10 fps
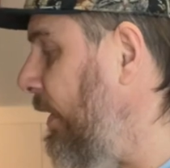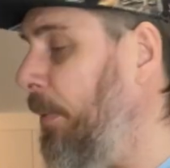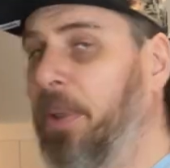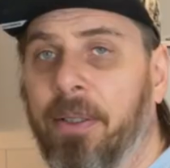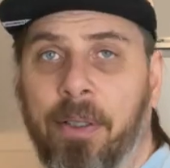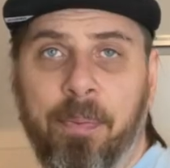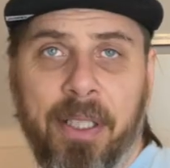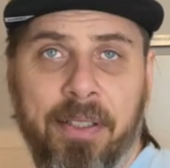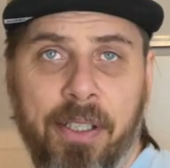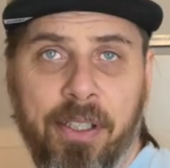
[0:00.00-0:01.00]
der pa
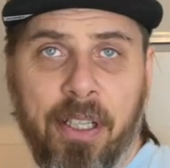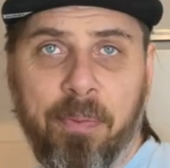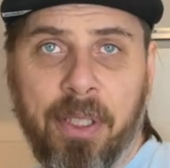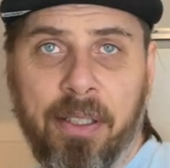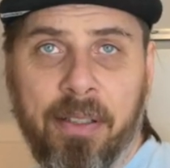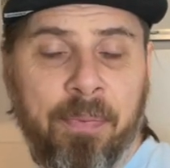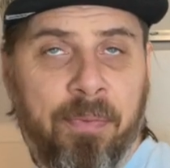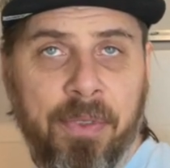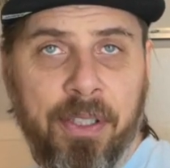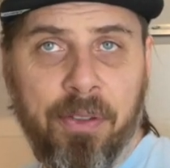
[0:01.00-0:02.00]
Passierstab dann
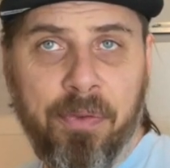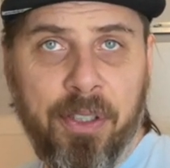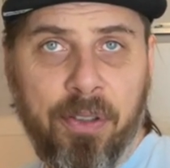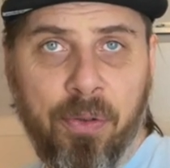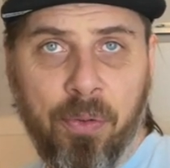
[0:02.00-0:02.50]
nicht so viel zu tun